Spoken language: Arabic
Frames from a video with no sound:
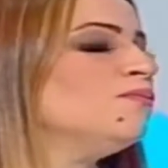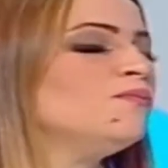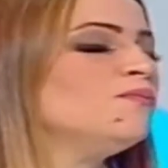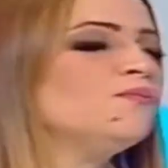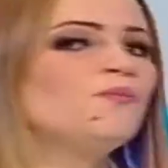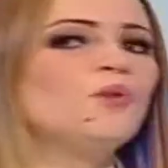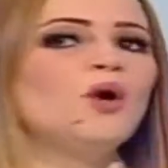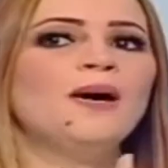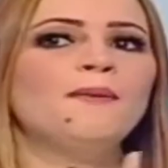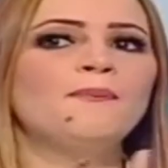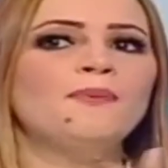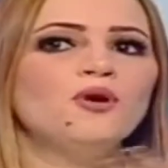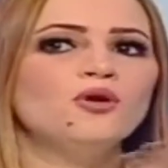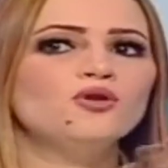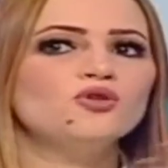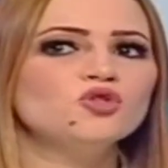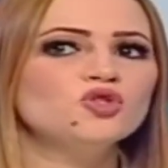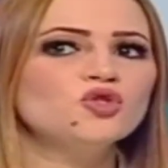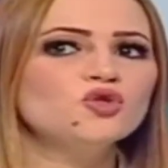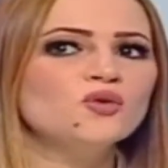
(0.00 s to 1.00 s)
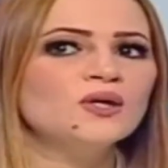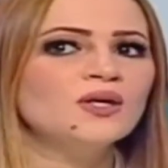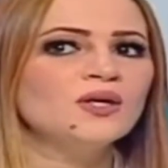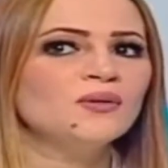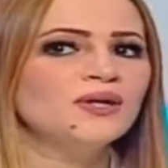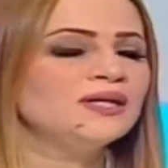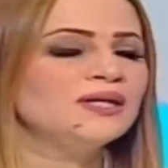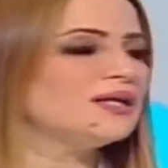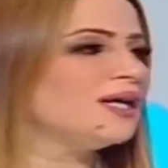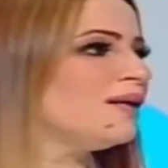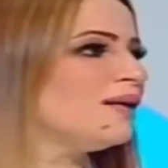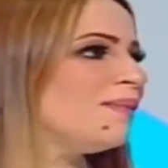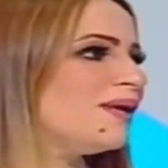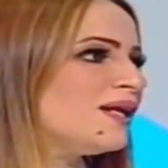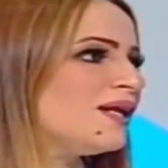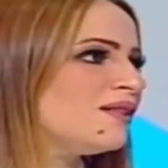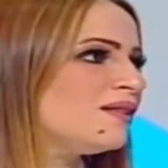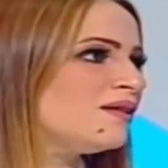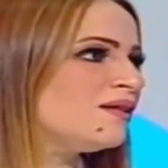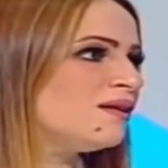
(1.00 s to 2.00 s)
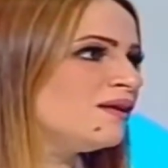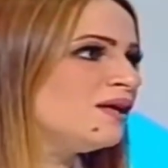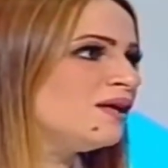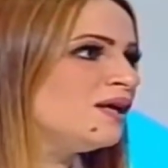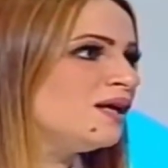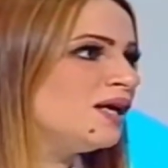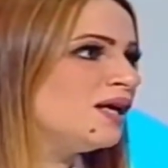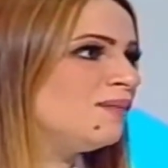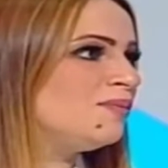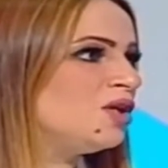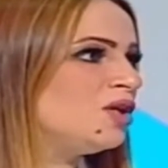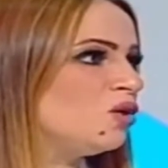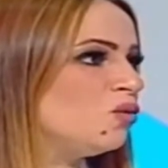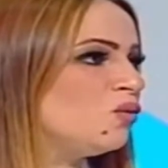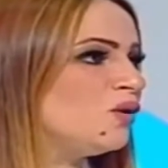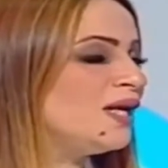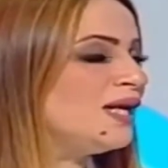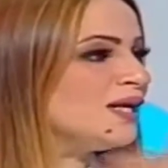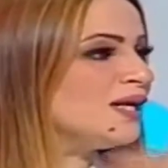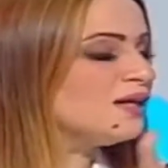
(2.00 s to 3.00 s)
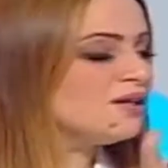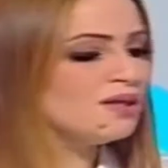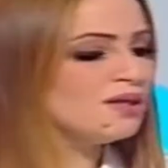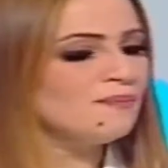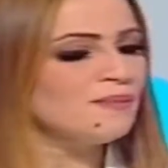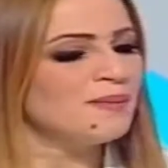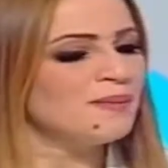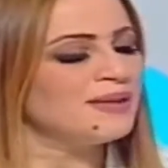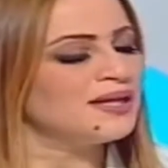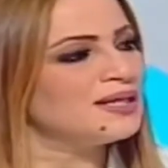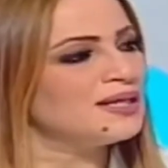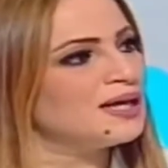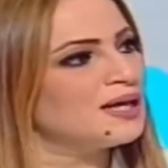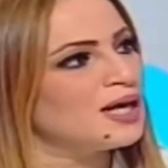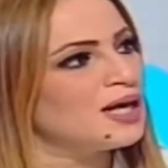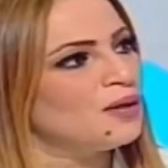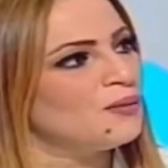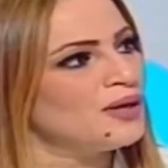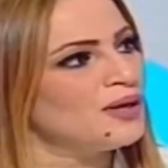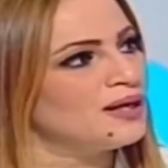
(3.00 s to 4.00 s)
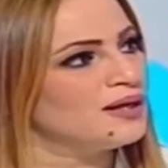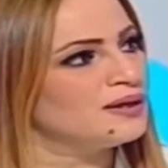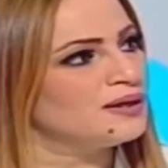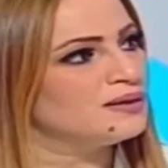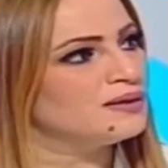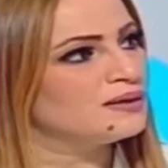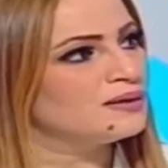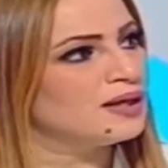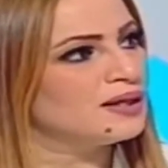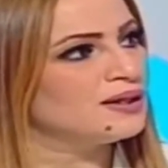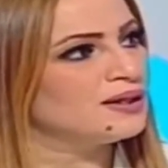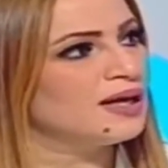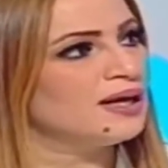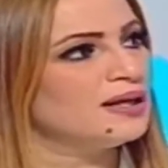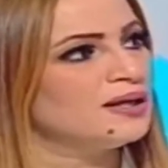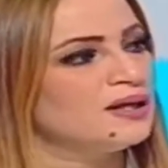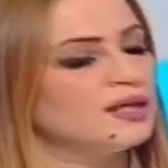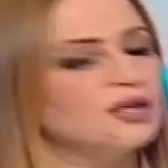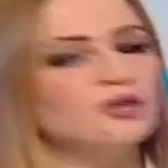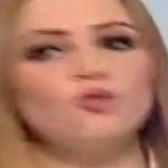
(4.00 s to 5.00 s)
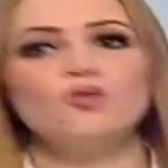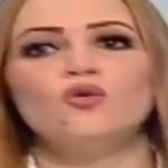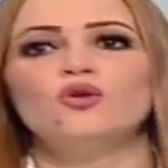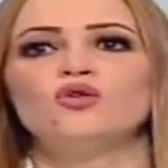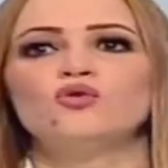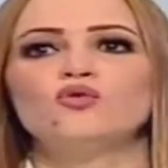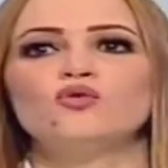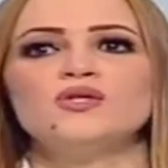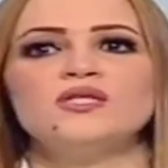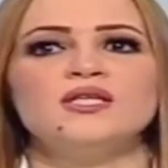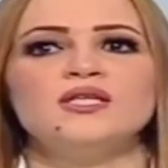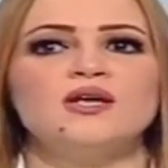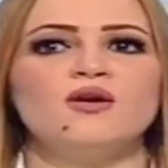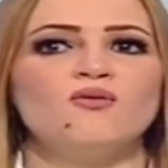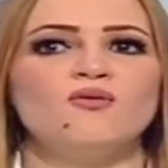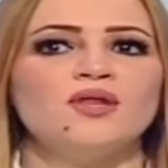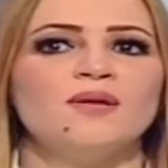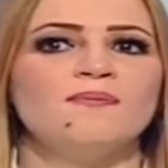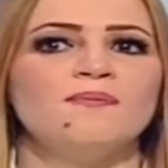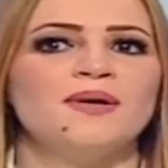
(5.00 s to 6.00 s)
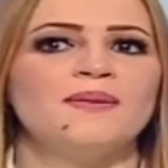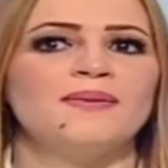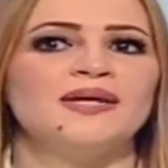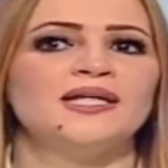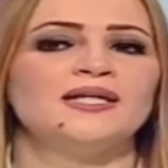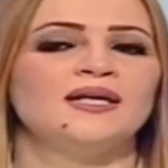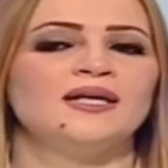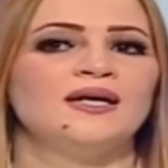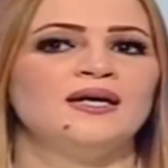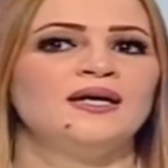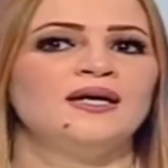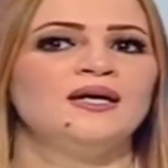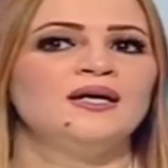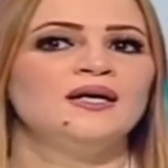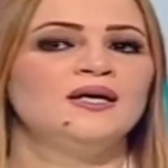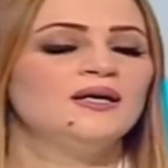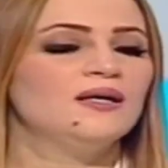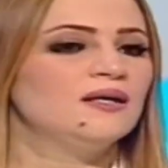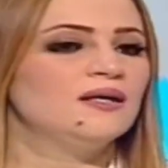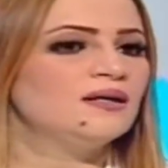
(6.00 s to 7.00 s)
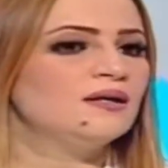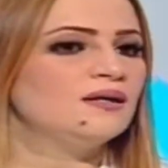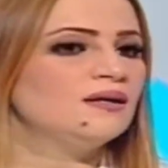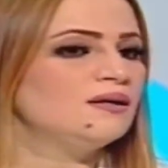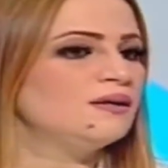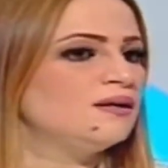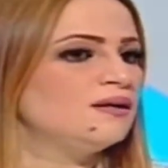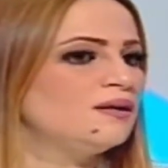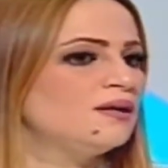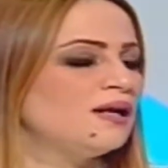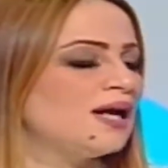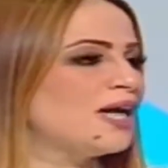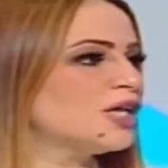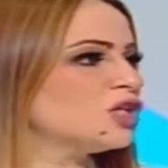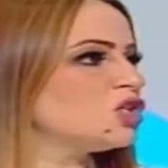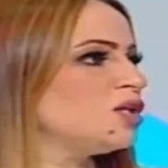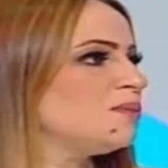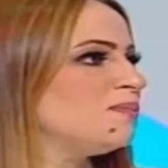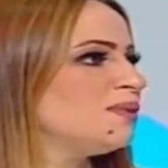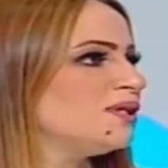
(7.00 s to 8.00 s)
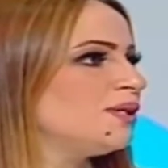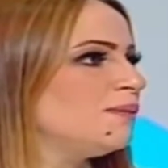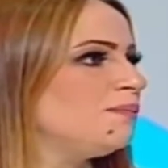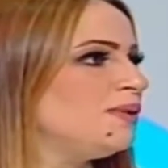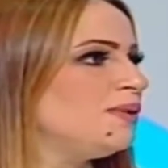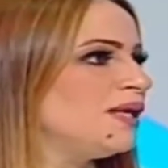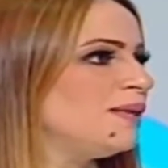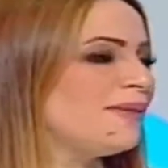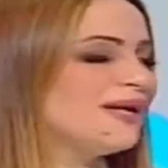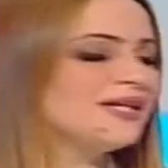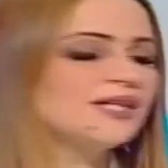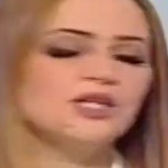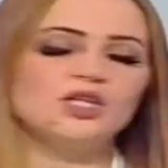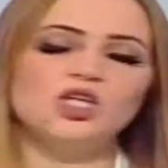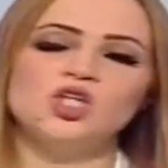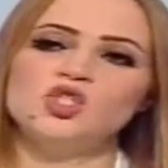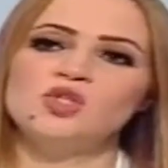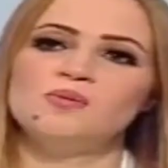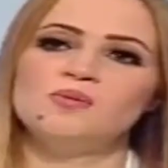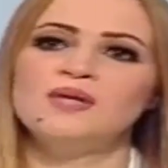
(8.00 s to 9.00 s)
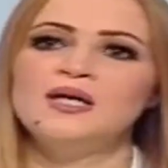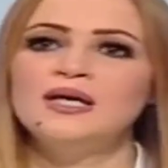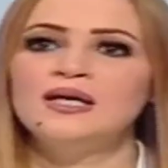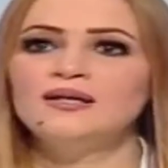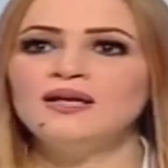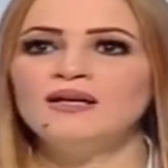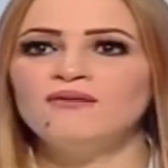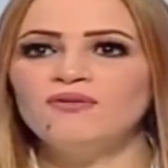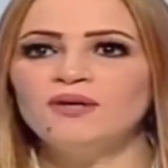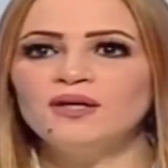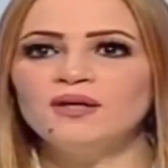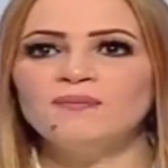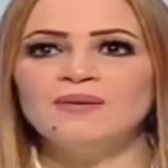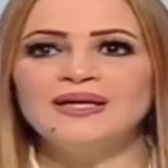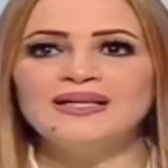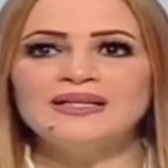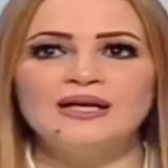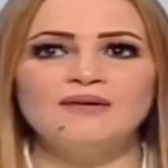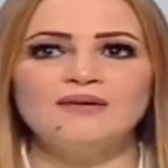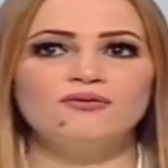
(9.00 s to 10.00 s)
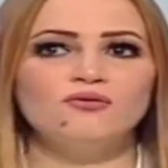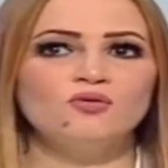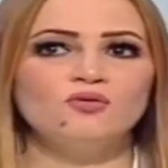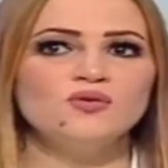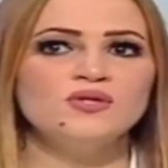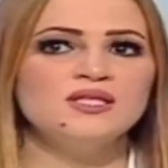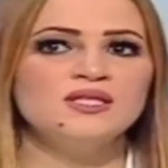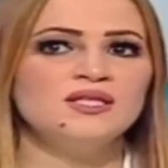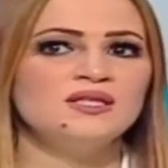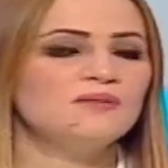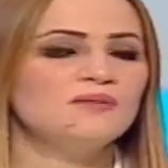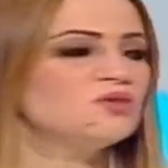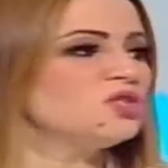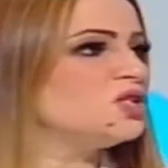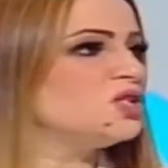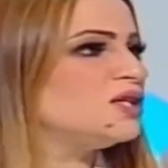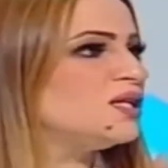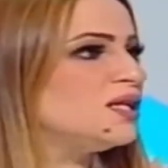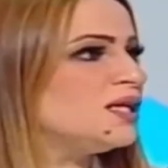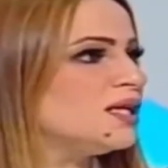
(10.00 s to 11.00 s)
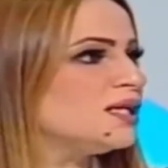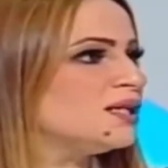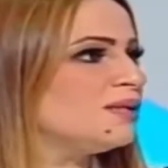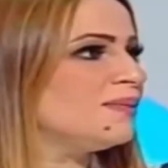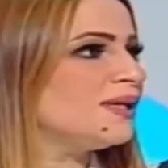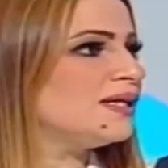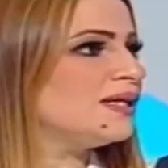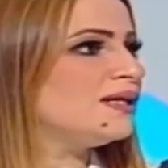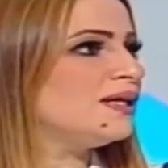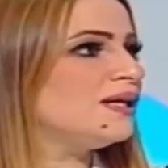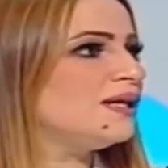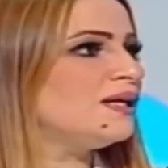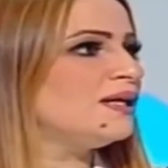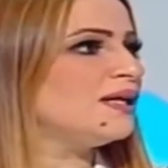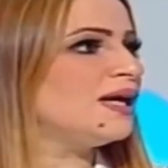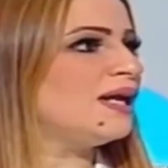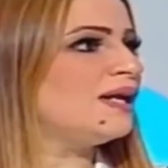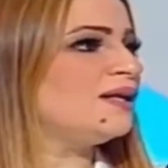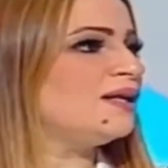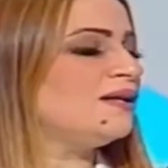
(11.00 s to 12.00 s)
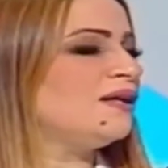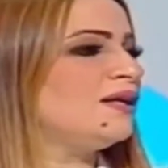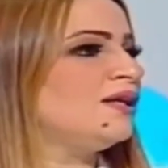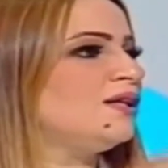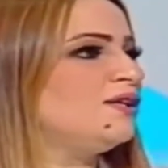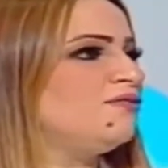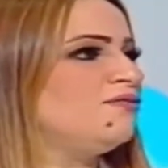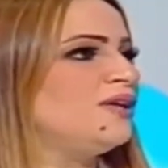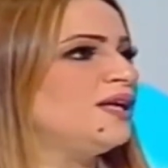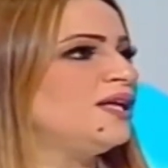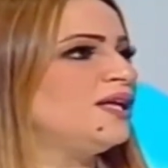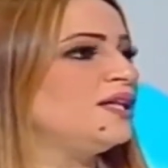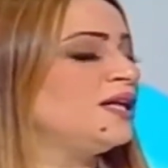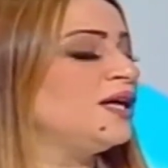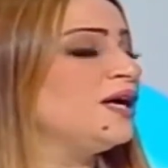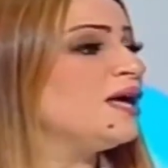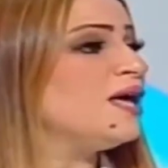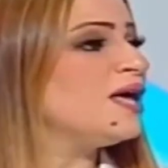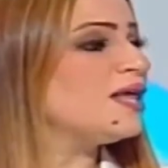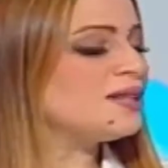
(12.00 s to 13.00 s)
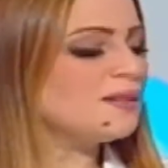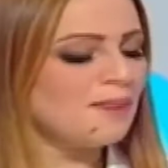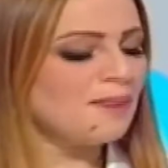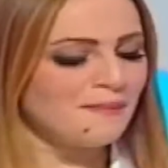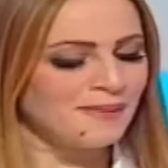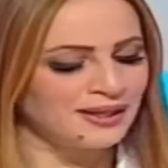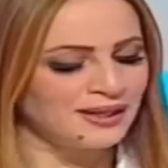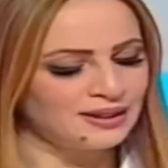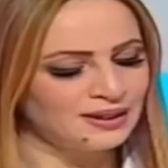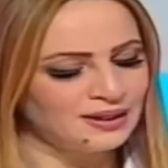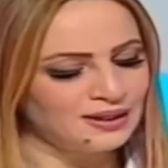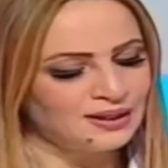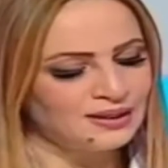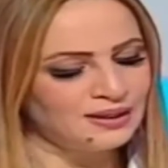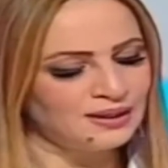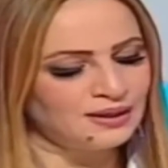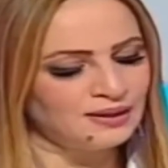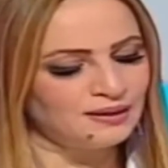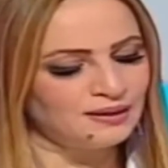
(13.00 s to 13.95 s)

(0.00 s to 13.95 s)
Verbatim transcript: بو امبورت شنو نوعيه المرض نتاعو ولكن ثم معناتها قواعد خاطر احنا كي تقول التونسي راهو ثم معناتها آه، الاعشاب الطبيه معناتها تنجم تنفك ماك تعرف تونسي يمشي ديريكت معناتها يخلط هذه في هذه ثم معناتها لهنا